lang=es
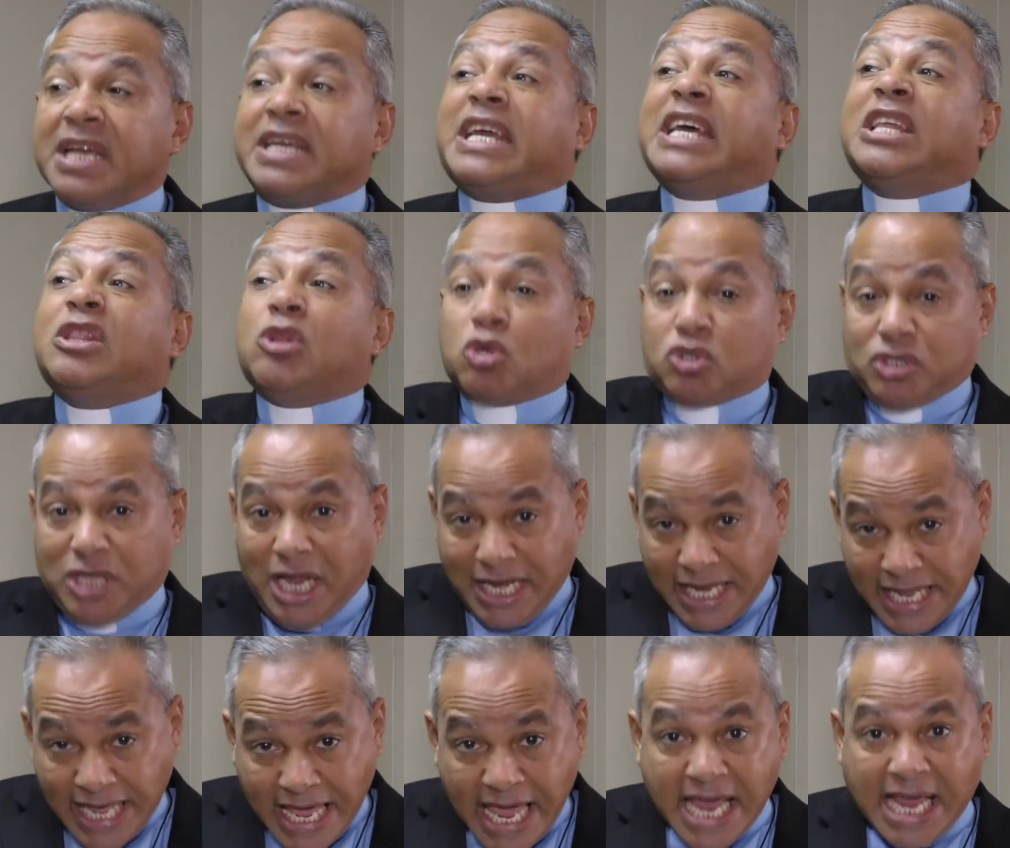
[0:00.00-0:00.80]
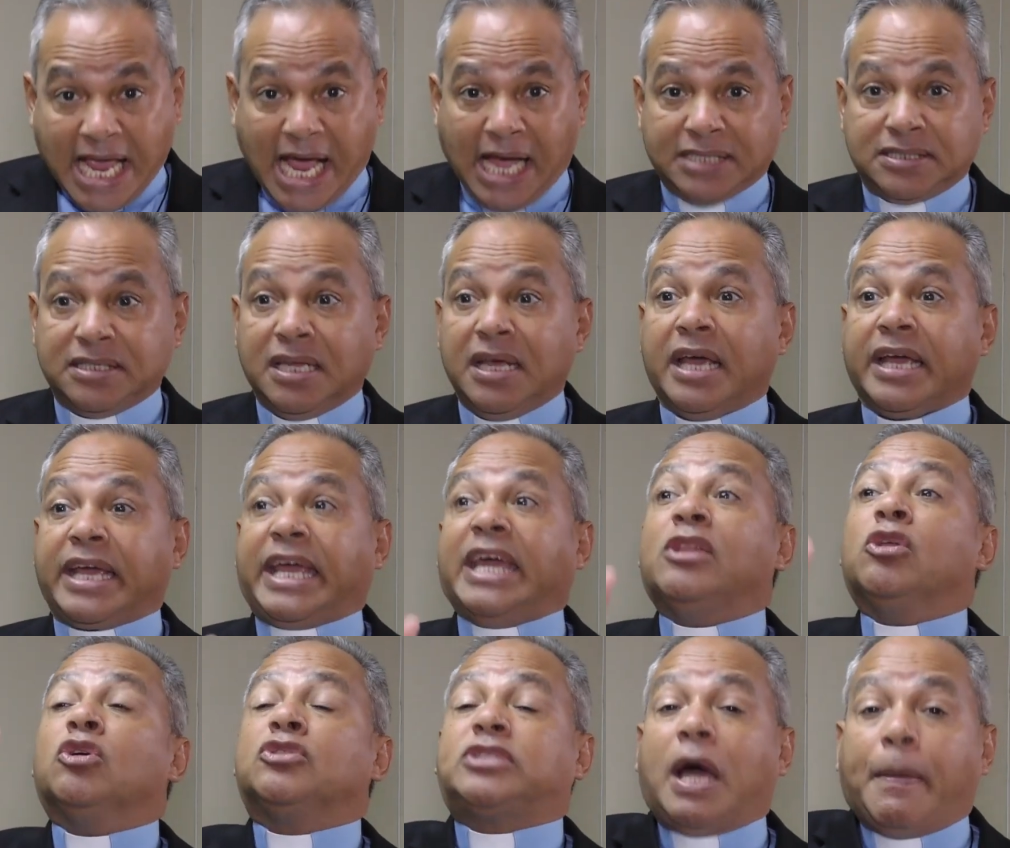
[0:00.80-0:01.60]
que nos alega,
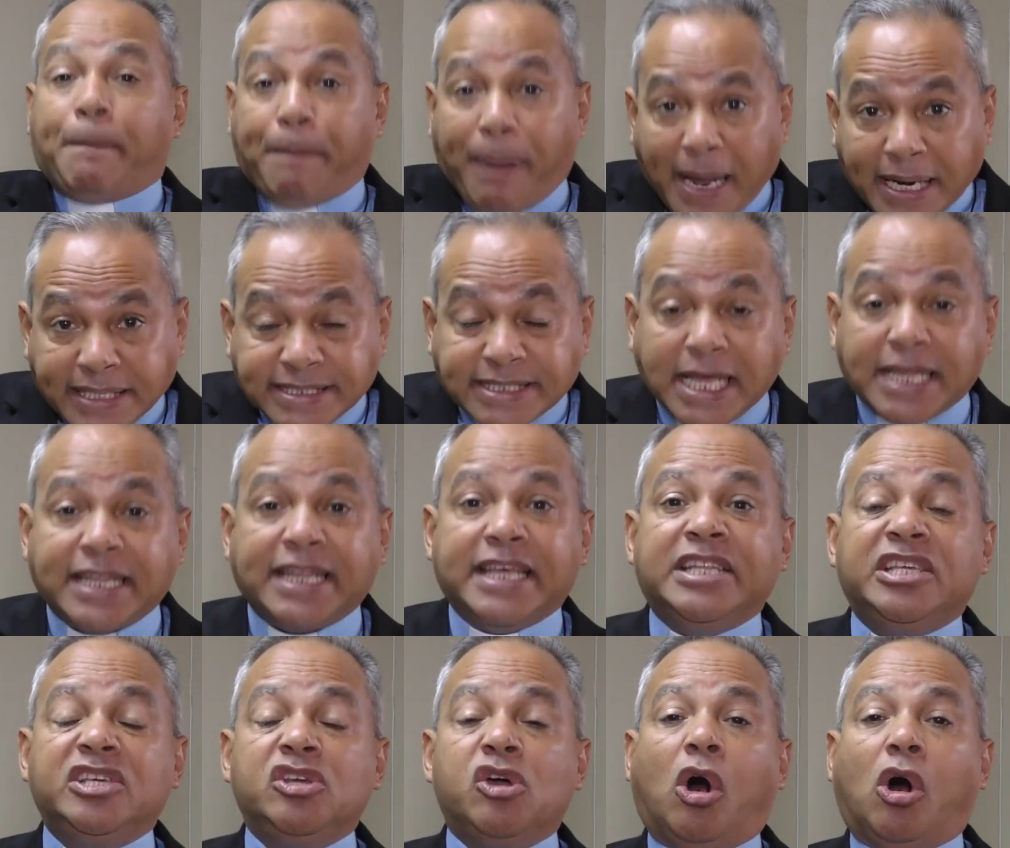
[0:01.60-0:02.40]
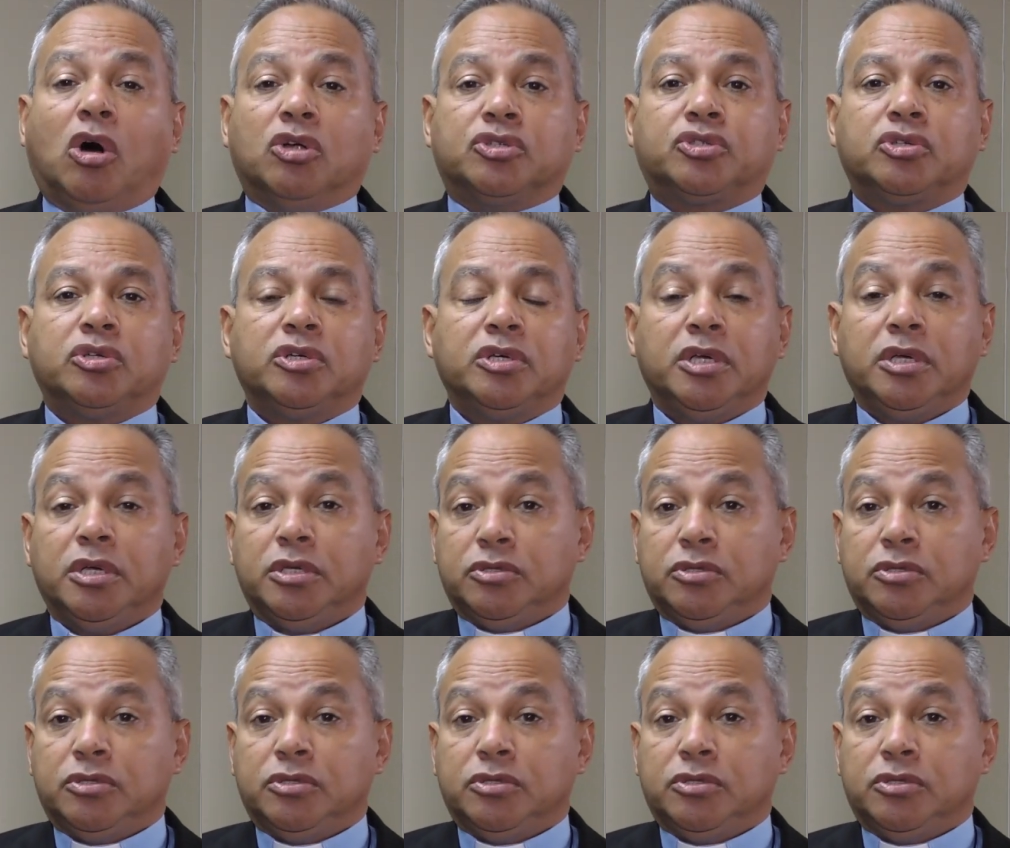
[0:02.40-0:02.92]
que nos aparta de Dios.